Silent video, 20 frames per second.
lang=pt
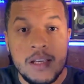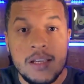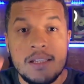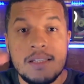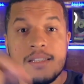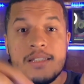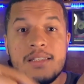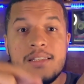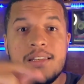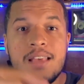
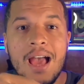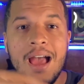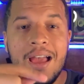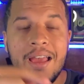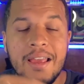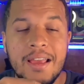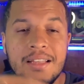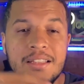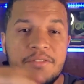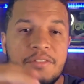se a
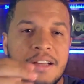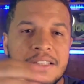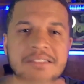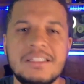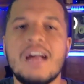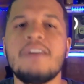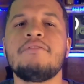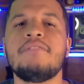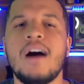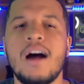rede vai
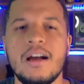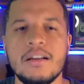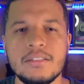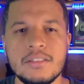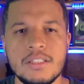travar.